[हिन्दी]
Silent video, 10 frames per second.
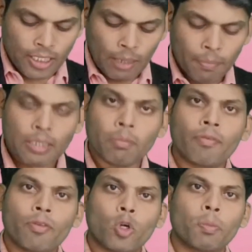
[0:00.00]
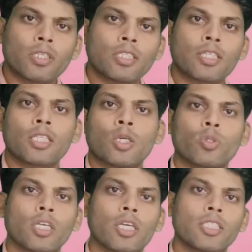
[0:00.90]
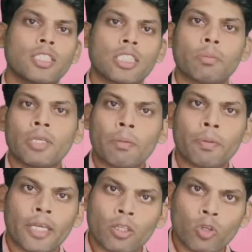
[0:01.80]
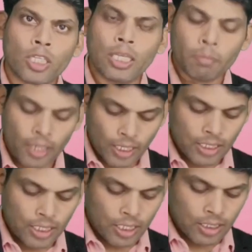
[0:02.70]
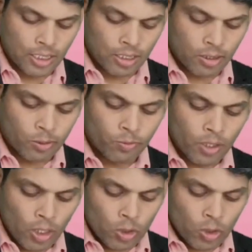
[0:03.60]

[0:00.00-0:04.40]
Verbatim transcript: यहाँ पर नंबर ऑफ लॉट मैंशन करना होता है जैसे कि मैं यहाँ पर एक लॉट के लिए एप्लीकेशन लगाना चाहता हूँ